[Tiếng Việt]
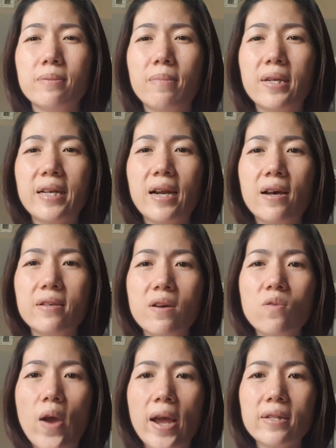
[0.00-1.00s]
mình trả lời
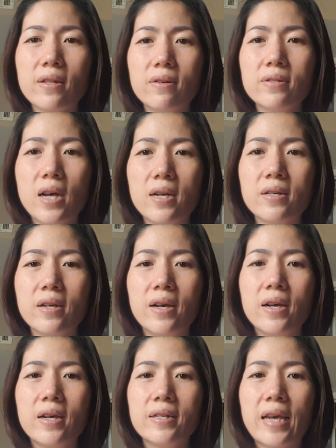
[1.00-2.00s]
dứt khoát tự tin
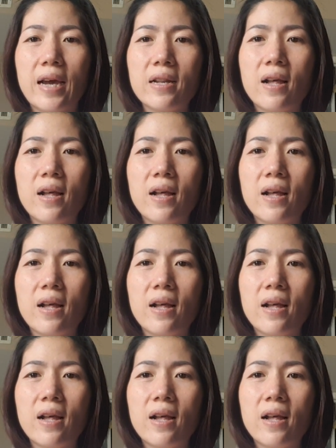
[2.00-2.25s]
trả